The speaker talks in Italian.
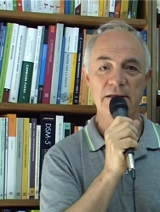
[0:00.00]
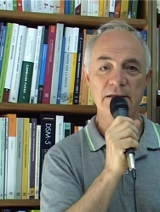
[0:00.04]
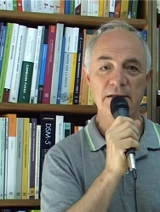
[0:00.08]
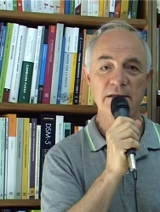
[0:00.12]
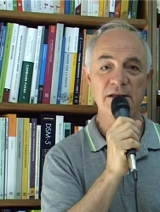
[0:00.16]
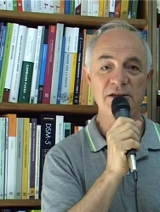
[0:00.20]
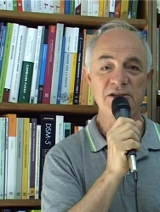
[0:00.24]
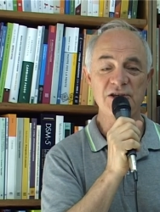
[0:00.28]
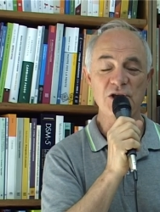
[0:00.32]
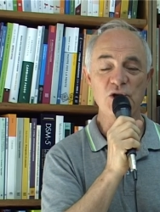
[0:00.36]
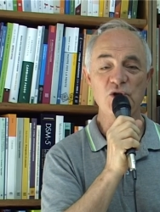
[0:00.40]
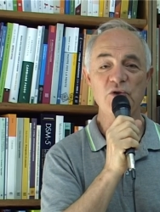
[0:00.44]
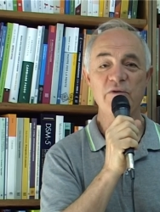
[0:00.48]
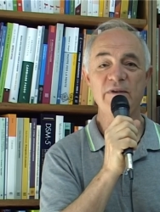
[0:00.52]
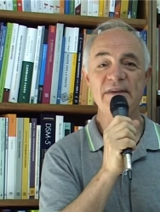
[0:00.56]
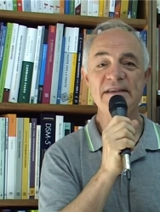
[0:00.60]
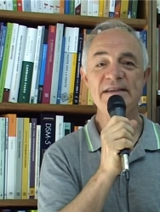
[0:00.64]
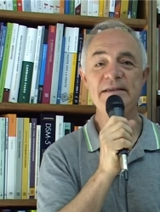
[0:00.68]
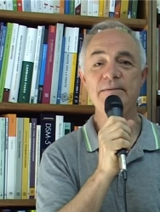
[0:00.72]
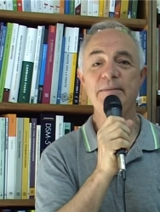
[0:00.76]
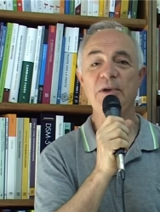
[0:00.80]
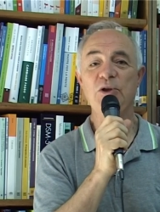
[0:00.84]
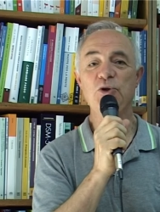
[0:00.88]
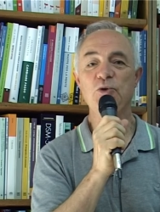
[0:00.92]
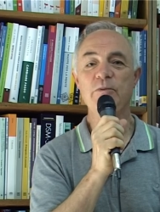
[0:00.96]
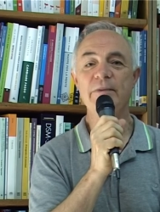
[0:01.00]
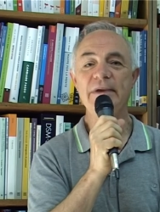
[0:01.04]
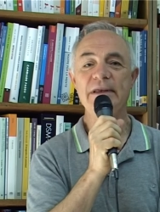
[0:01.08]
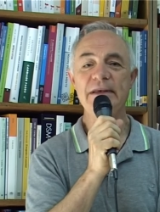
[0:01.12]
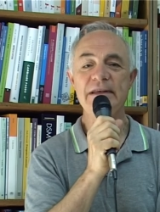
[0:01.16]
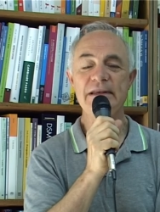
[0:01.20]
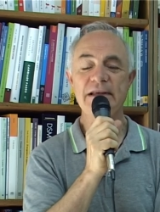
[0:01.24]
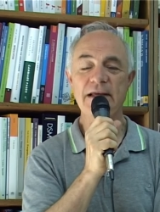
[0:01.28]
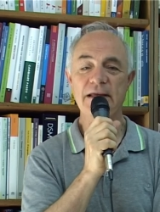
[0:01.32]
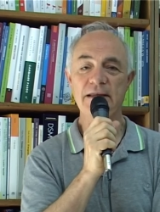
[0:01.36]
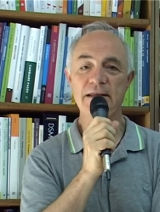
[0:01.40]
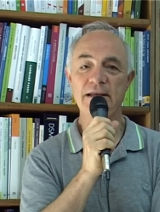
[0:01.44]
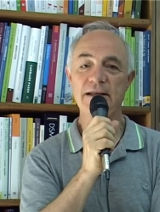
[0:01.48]
Diciannovesima
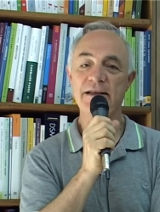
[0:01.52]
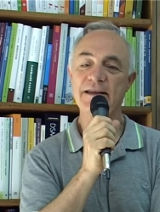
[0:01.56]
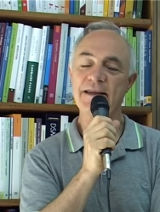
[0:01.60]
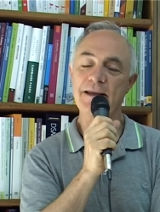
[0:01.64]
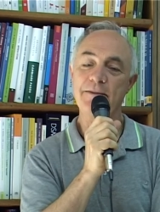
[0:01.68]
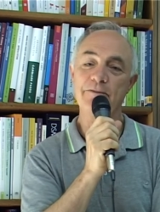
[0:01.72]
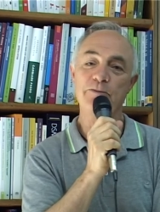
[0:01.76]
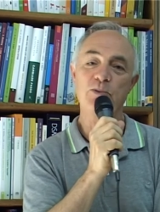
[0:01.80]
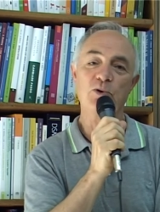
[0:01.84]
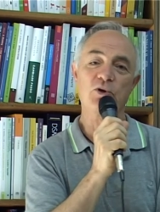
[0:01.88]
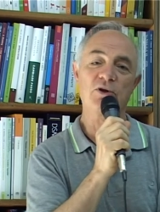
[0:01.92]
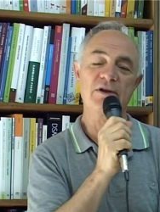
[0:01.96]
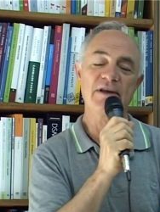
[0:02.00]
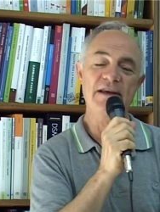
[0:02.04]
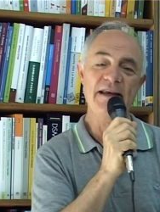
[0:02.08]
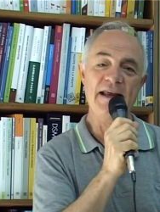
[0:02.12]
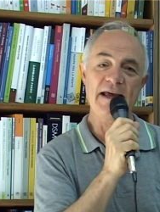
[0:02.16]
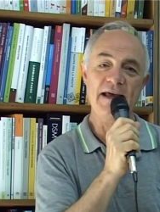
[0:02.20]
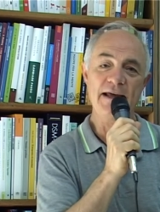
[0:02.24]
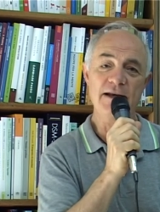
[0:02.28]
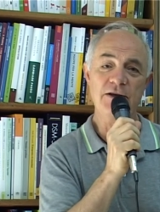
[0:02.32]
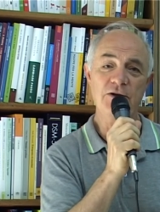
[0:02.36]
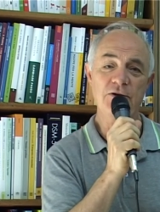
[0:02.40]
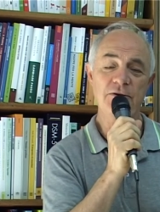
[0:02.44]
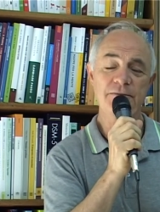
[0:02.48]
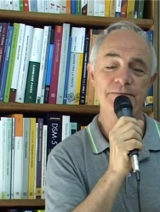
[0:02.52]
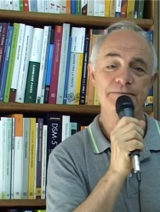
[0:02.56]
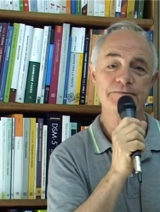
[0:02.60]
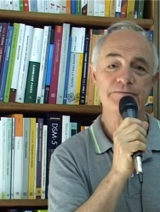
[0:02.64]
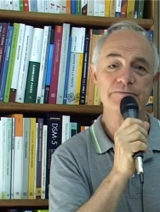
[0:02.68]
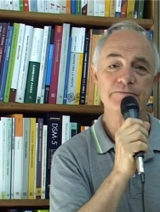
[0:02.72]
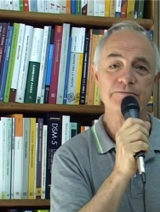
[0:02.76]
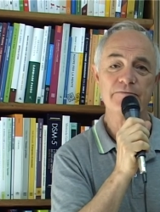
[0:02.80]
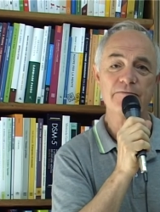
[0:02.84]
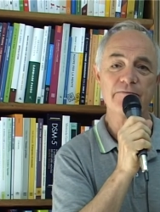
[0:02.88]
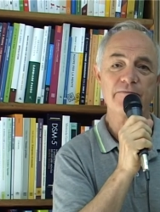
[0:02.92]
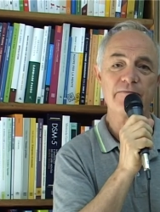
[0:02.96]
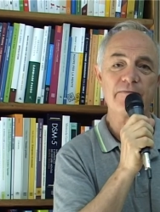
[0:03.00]
domenica del tempo ordinario.
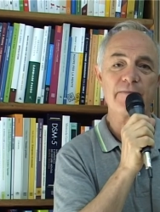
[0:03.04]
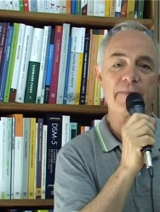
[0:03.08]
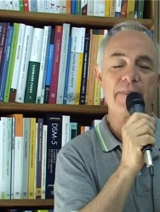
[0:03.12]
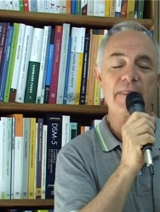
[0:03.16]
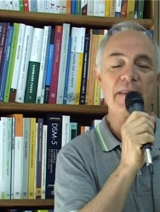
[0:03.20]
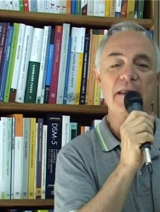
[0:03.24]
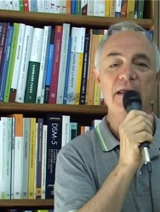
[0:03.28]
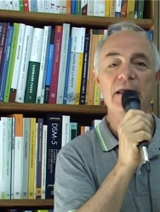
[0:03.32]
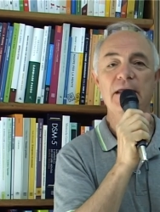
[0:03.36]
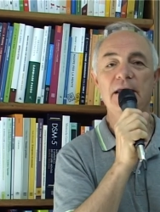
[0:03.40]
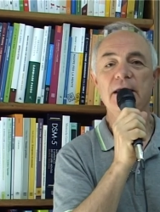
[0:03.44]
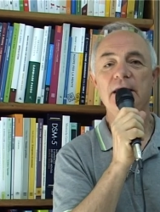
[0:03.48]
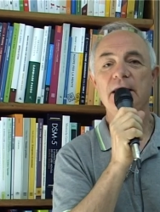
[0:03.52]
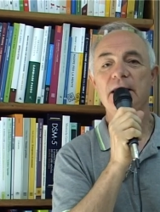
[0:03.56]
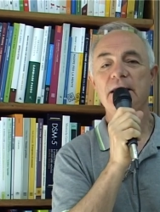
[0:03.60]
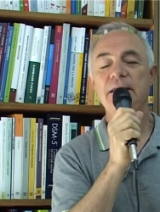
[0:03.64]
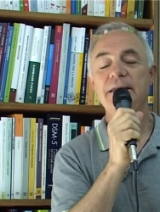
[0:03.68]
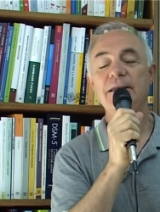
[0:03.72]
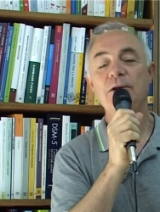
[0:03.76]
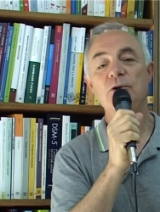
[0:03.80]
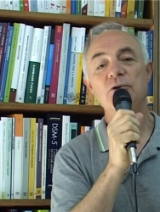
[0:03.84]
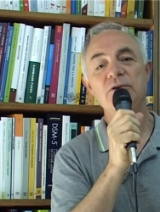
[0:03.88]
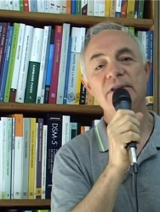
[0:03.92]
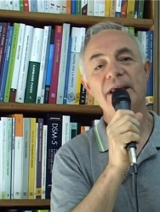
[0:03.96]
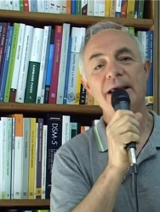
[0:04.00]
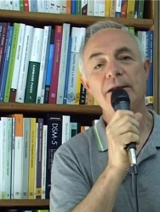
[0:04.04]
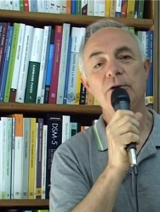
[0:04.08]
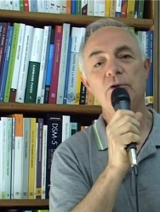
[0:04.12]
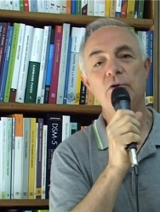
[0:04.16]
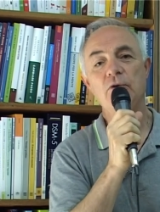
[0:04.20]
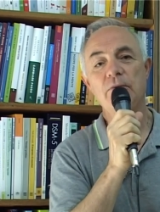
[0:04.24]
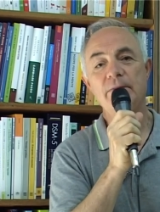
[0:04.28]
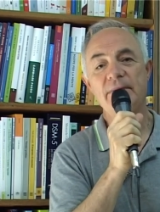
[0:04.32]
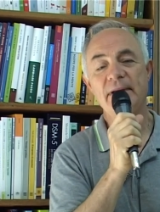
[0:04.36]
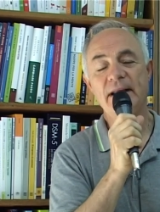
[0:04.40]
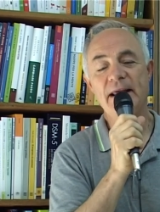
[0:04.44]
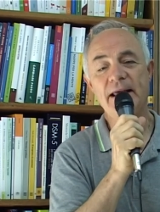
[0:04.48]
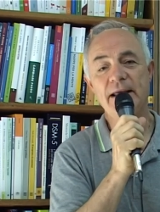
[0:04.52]

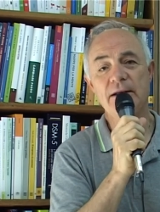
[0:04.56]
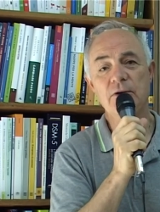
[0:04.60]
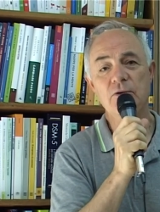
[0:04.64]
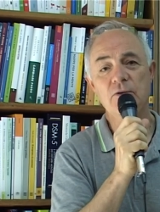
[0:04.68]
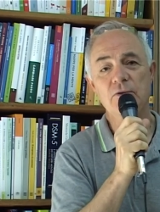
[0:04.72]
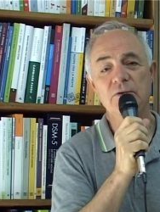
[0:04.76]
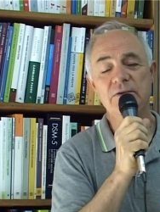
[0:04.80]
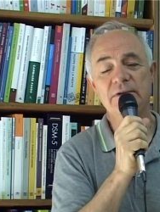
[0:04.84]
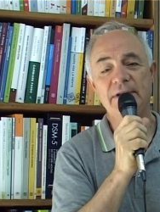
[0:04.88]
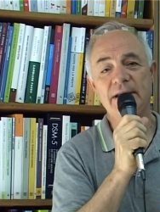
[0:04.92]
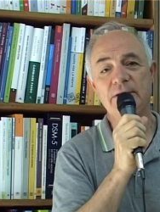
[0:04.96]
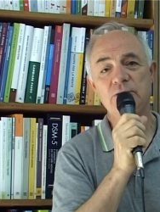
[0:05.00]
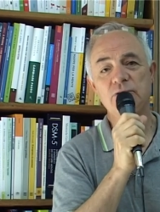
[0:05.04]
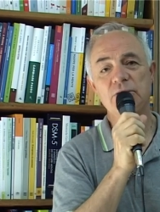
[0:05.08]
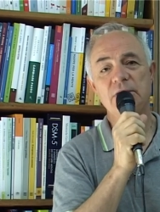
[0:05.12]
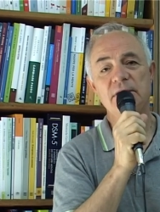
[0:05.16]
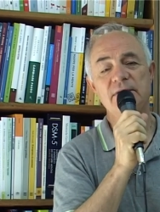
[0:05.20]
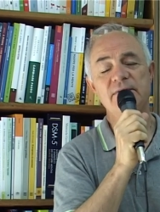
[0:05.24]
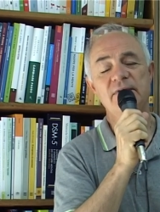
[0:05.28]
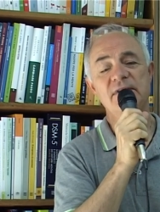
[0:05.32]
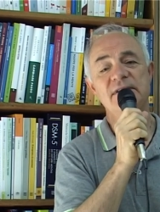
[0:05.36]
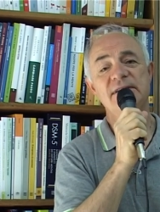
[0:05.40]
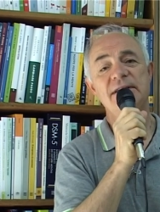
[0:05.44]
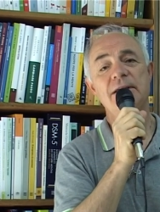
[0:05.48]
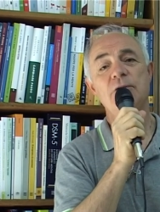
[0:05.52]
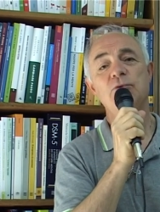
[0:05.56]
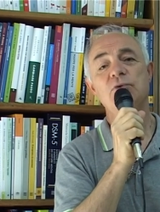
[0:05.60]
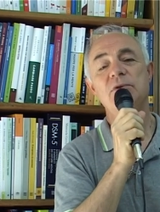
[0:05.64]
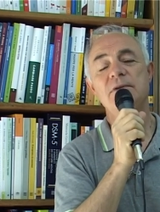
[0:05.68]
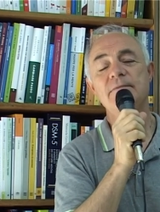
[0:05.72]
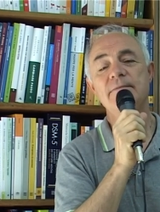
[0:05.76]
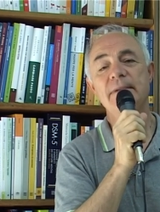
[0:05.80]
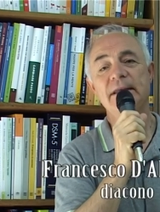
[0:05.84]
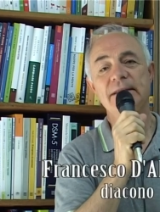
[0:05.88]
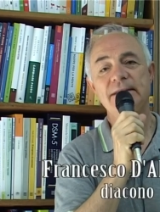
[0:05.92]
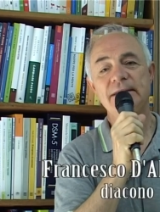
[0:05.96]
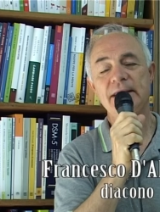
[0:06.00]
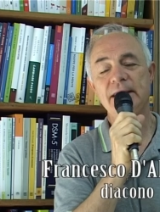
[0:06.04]
Nell'odierno brano tratto dal Vangelo di
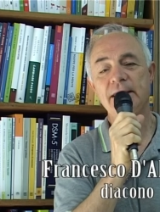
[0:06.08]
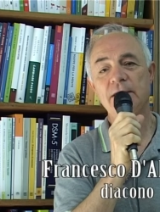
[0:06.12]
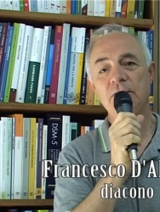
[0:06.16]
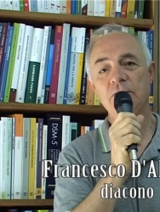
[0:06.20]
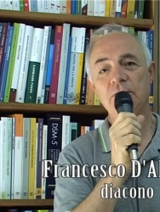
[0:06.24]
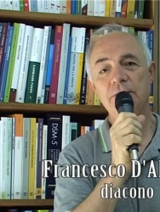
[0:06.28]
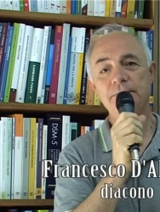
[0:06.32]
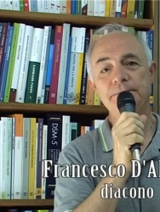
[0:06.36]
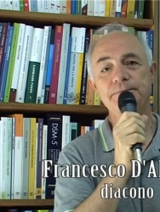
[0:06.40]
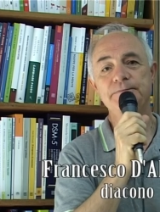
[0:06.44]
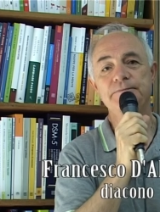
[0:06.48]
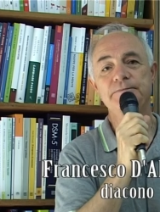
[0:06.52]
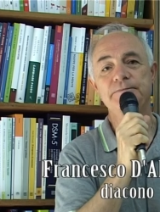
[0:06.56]
Matteo